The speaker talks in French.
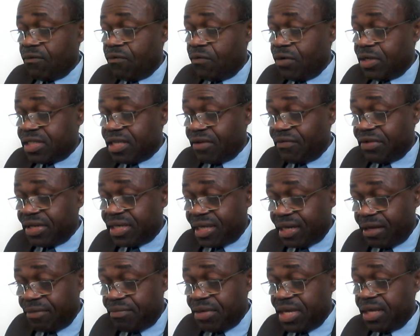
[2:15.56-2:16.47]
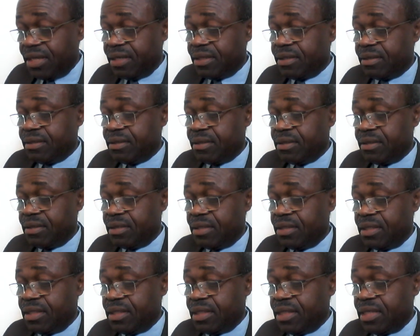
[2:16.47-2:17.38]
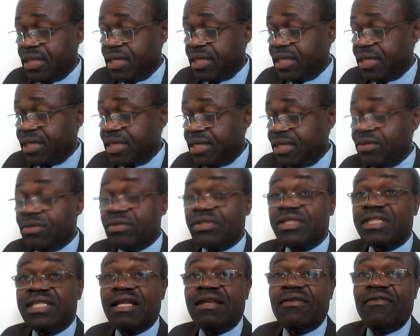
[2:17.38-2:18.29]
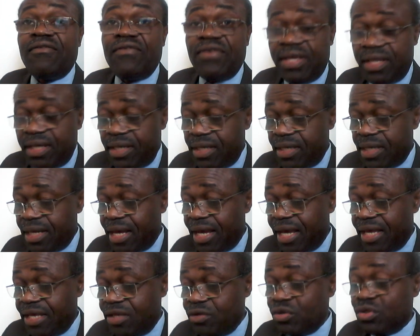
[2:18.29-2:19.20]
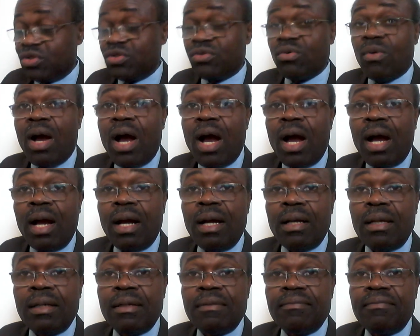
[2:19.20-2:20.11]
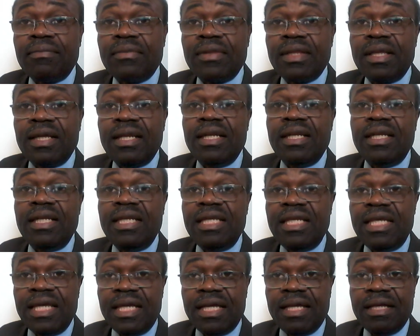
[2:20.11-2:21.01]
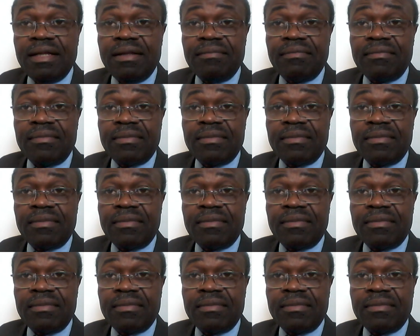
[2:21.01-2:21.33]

Vous le savez très bien que cette ville a une histoire liée